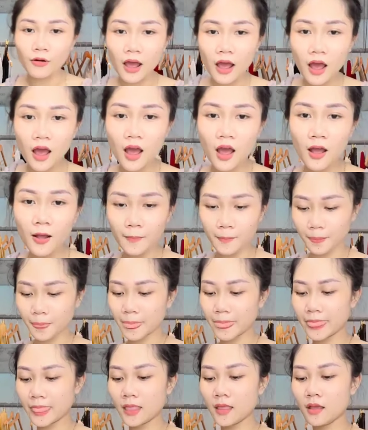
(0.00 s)
tàu
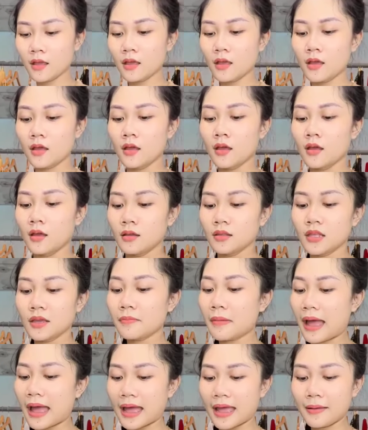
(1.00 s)
đó
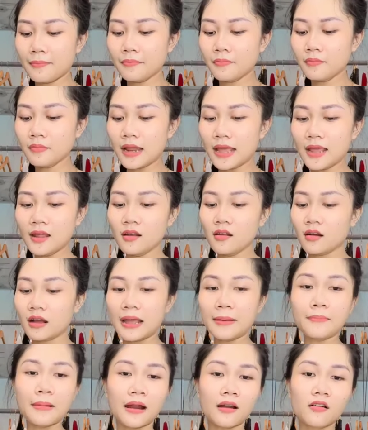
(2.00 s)
nhưng mà em
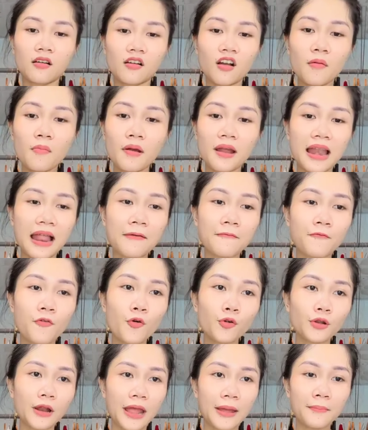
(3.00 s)
đi được em mặc được có
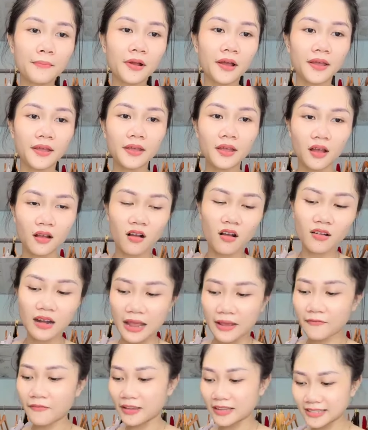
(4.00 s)
15 phút rồi em nghỉ à.
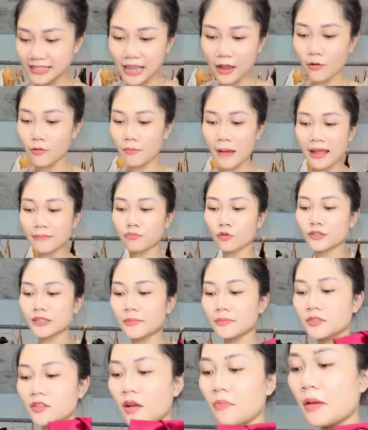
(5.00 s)
con này em phải xe
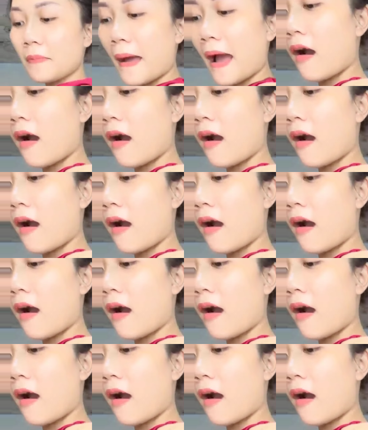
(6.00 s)
bác một trăm